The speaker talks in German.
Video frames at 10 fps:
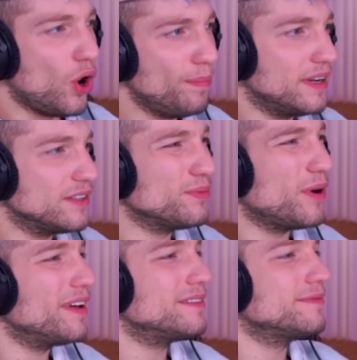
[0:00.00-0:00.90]
ob das
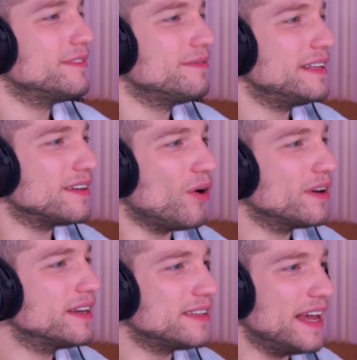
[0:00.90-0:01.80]
überhaupt, also, ne, wenn es auch
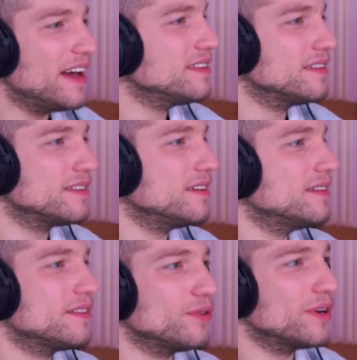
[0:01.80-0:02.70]
nichts Ernstes
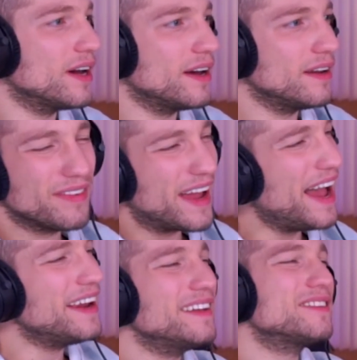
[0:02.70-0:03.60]
ist oder
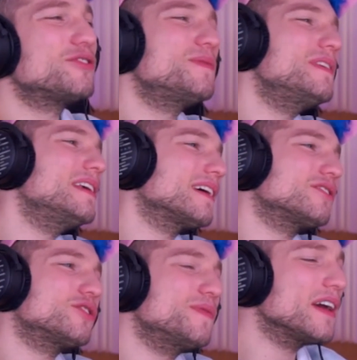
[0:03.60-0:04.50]
keiner, ist schwierig, ist
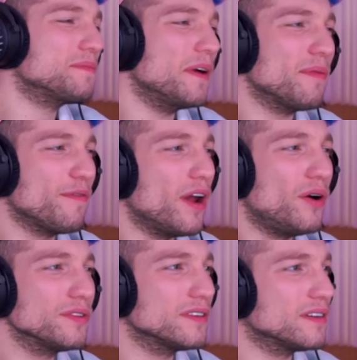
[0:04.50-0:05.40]
es schwierig, manchmal von
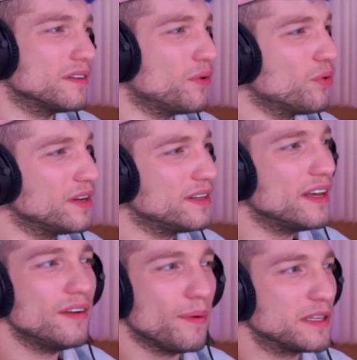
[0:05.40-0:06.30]
außen ohne die
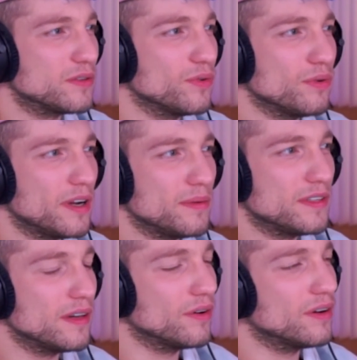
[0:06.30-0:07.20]
Informationen über die
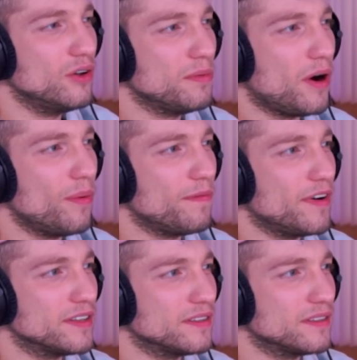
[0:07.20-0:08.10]
Beziehung überhaupt
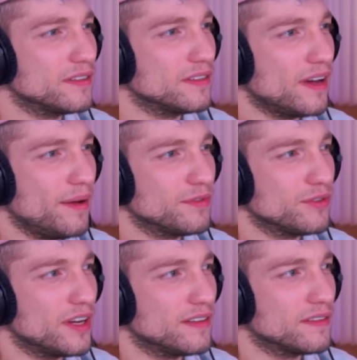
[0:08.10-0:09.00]
was ja.
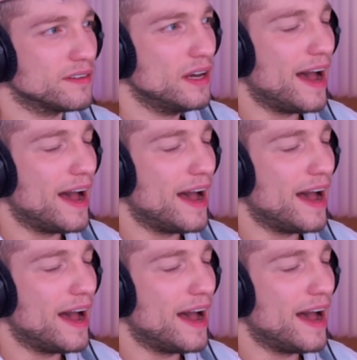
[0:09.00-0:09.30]
abzuschätzen.